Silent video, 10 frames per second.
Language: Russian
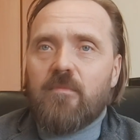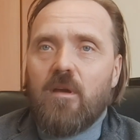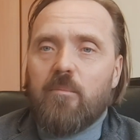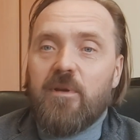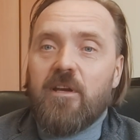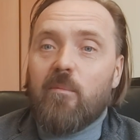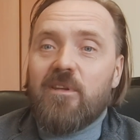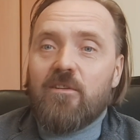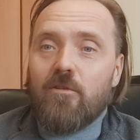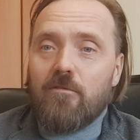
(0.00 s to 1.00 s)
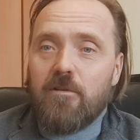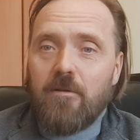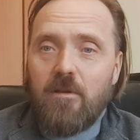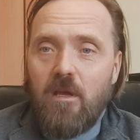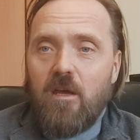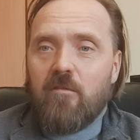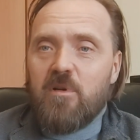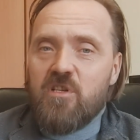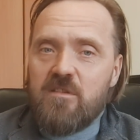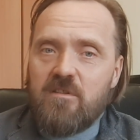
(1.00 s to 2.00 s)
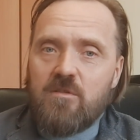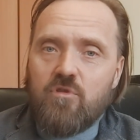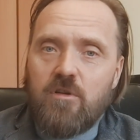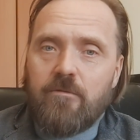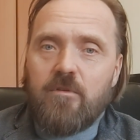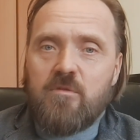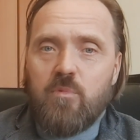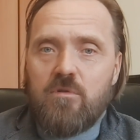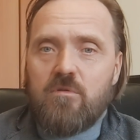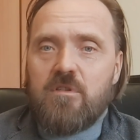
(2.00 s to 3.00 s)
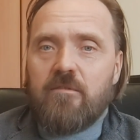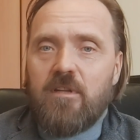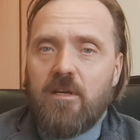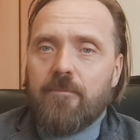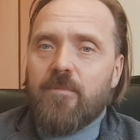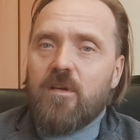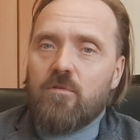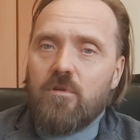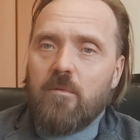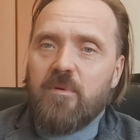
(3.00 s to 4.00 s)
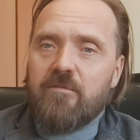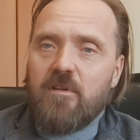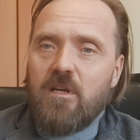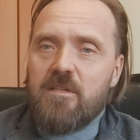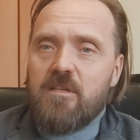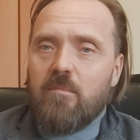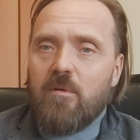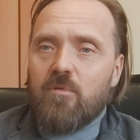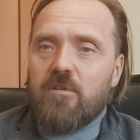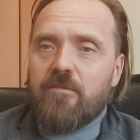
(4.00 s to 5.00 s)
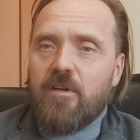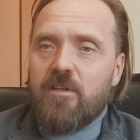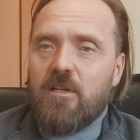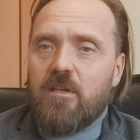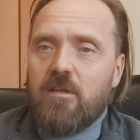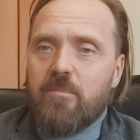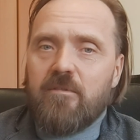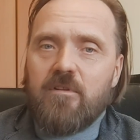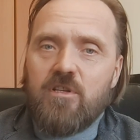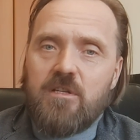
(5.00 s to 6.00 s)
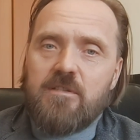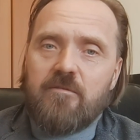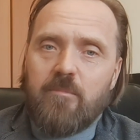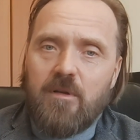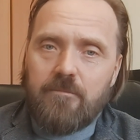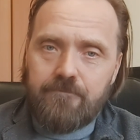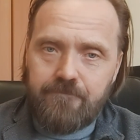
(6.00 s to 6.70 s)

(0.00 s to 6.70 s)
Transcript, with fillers: э, прикомандированы. В большинстве случаев используется вода, которая подвергается обработке в котельной и превращается в пар.